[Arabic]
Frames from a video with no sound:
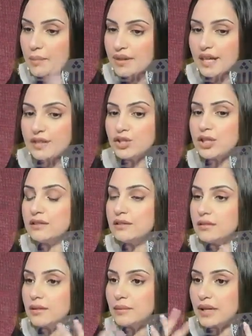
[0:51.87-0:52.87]
ابا عن
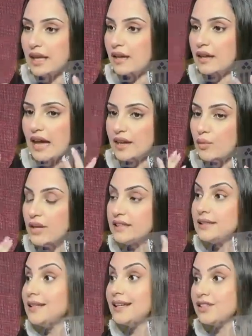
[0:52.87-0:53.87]
جد كي انا
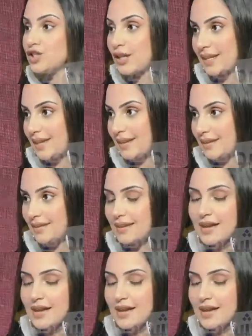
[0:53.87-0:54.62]
الوحيده اللي كان شعري كحل